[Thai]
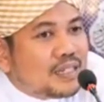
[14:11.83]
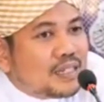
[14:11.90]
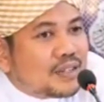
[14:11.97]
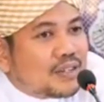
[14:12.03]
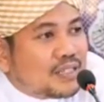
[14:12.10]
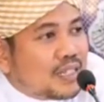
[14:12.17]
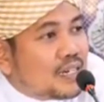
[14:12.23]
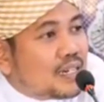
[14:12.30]

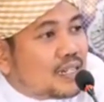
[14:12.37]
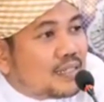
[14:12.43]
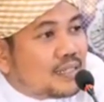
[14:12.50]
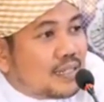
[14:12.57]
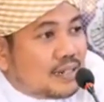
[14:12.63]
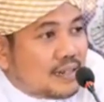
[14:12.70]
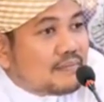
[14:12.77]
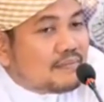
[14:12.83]
ก็จะ
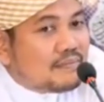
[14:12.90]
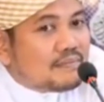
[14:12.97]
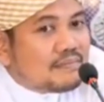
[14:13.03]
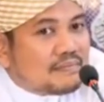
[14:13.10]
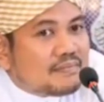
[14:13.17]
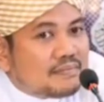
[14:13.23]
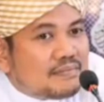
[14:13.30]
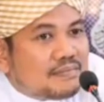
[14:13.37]
จะเริ่ม
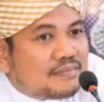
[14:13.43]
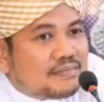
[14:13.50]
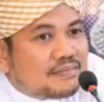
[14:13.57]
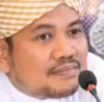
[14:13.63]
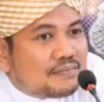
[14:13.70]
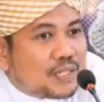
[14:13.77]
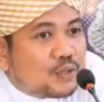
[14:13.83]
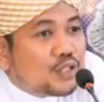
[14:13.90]

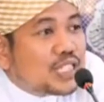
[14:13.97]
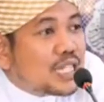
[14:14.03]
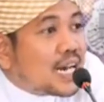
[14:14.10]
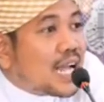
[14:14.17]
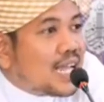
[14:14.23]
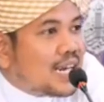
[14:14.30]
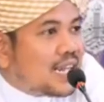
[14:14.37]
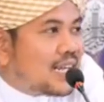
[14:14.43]
ประทุษ
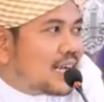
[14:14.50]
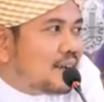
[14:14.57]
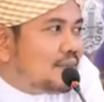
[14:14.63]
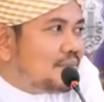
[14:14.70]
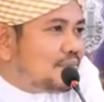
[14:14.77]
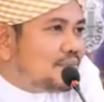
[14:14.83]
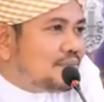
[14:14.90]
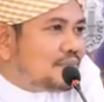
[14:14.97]
ร้ายแล้วล่ะครับ
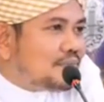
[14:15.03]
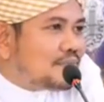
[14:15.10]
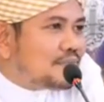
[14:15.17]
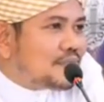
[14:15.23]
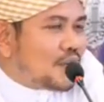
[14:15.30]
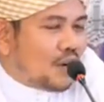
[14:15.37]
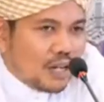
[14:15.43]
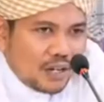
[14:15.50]

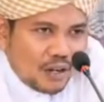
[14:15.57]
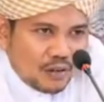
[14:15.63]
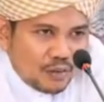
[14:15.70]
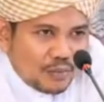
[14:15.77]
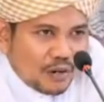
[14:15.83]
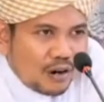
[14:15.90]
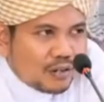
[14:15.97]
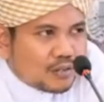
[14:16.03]
ขออัลลอฮ์
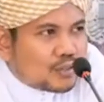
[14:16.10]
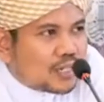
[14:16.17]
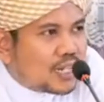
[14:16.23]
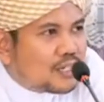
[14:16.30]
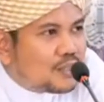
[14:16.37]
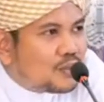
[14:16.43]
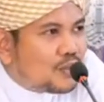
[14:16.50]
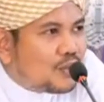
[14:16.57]
คุ้มครองทุกท่า
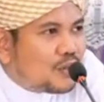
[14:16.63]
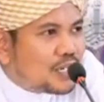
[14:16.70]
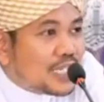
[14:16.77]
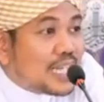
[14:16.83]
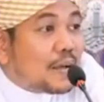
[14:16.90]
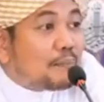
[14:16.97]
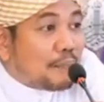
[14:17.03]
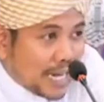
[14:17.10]
นทุกคน
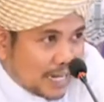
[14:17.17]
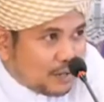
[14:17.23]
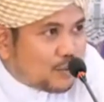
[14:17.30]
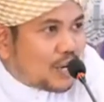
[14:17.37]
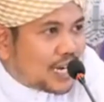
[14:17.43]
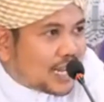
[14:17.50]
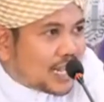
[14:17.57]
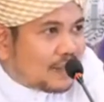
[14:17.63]
อย่าเป็นด้
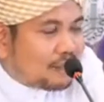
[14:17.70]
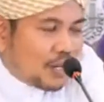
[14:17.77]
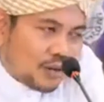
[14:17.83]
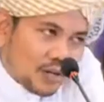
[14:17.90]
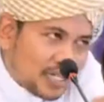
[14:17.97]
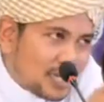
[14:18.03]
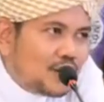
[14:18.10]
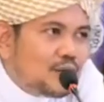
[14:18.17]
วยนะครับแล้ว
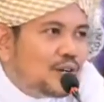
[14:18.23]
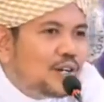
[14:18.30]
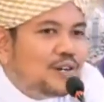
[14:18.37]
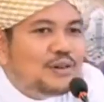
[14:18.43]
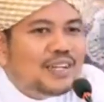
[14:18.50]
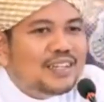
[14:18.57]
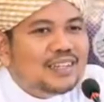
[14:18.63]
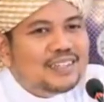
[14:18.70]
ก็อย่าโดน
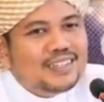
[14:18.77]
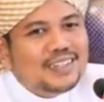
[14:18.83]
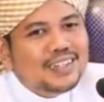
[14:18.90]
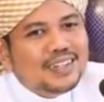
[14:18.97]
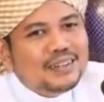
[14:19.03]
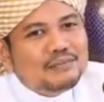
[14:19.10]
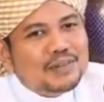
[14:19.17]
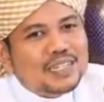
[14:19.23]
ด้วย
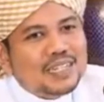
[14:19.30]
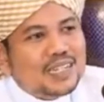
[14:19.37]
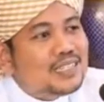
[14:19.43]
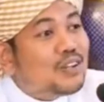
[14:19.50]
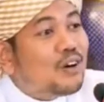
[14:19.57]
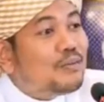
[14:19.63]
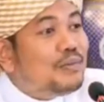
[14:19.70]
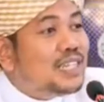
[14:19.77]
มันทั้ง
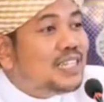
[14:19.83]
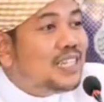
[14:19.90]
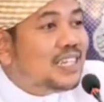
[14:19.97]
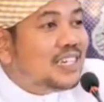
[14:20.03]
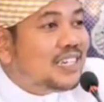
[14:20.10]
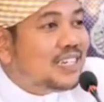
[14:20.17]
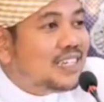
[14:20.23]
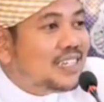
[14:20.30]
สองมิติ
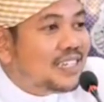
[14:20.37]
เลย